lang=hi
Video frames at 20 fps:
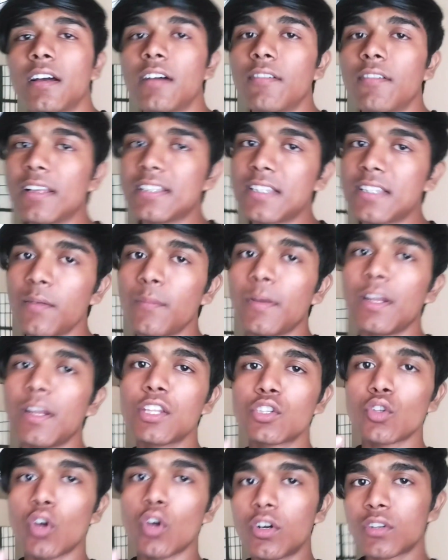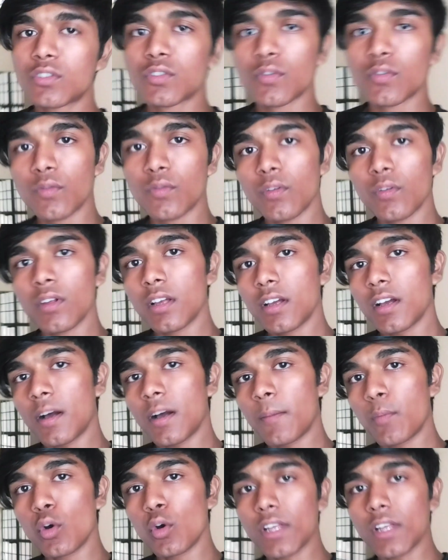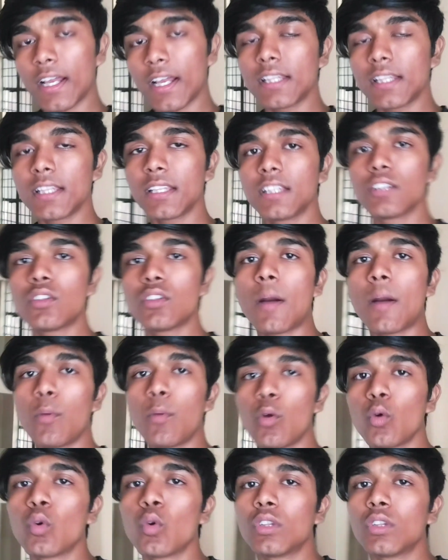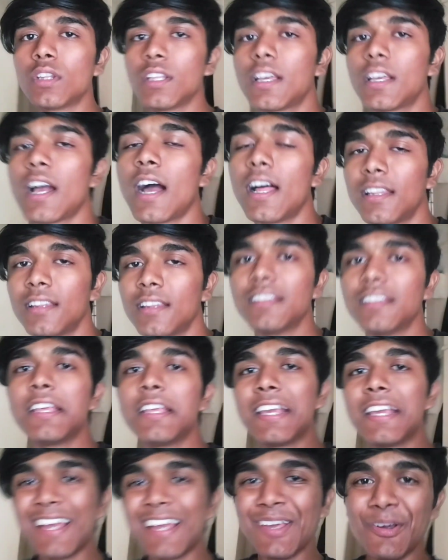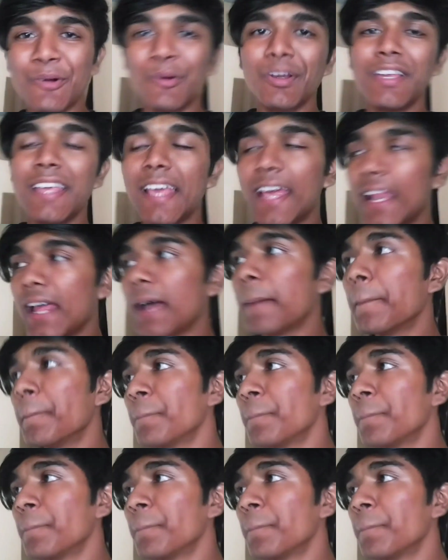वैसे भी मैंने शॉर्ट्स अपलोड कर दी थी तो आप लोगों को दिखा दिख गई होंगी है ना